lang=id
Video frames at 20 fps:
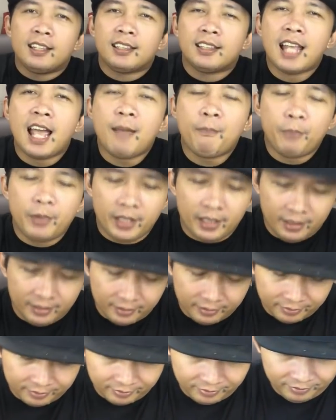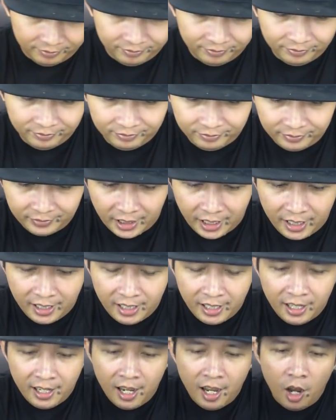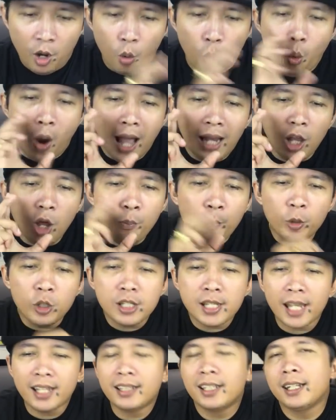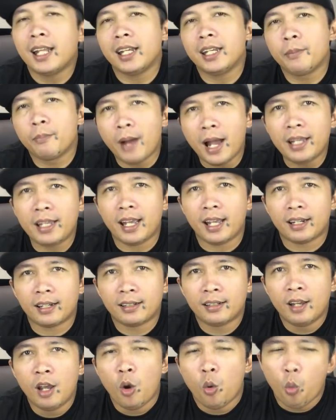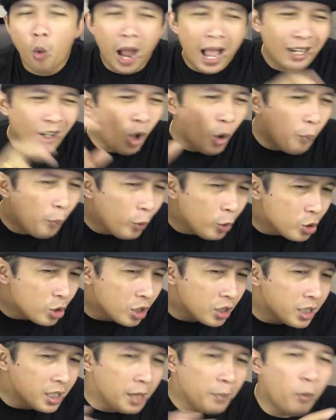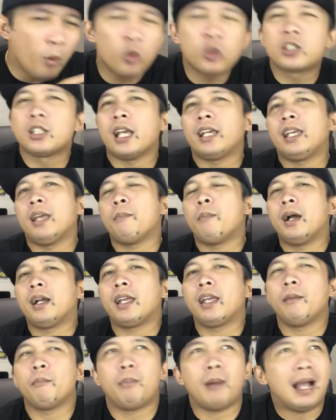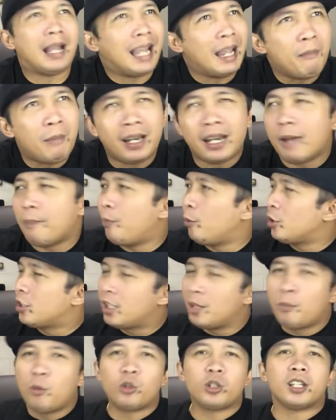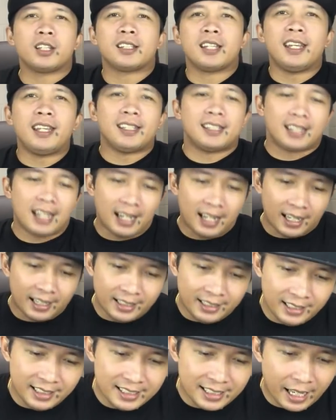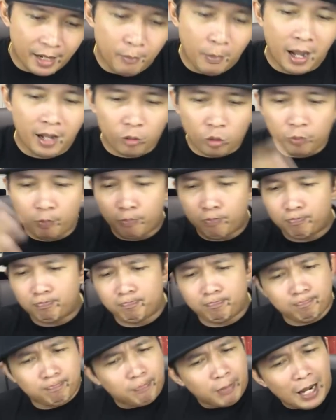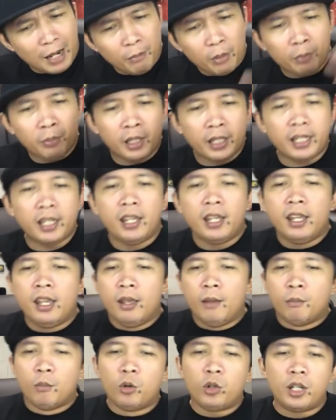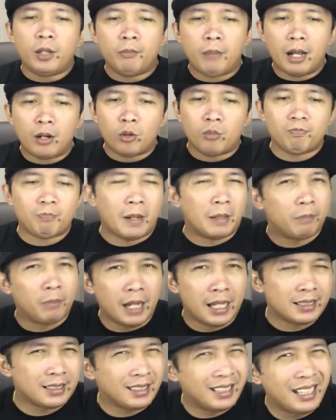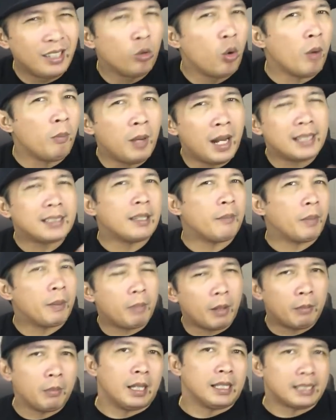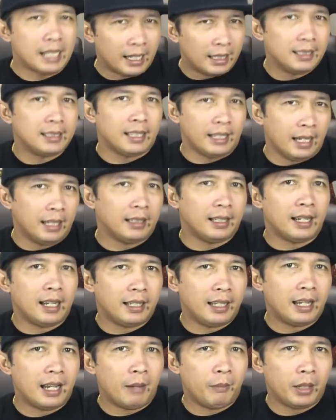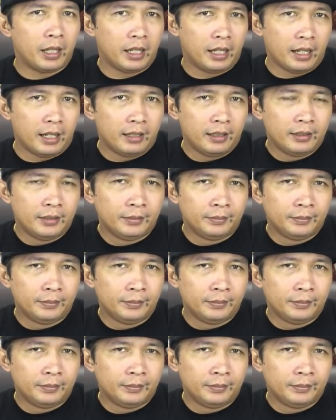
Tapi, oke, okay, walaupun saya tidak dibayar, walaupun sesibuk saya baga bagaimanapun sibuknya saya sekarang ini saya baru probably mungkin baru 14 12 sampai 14 hari saya datang lagi ke Amerika.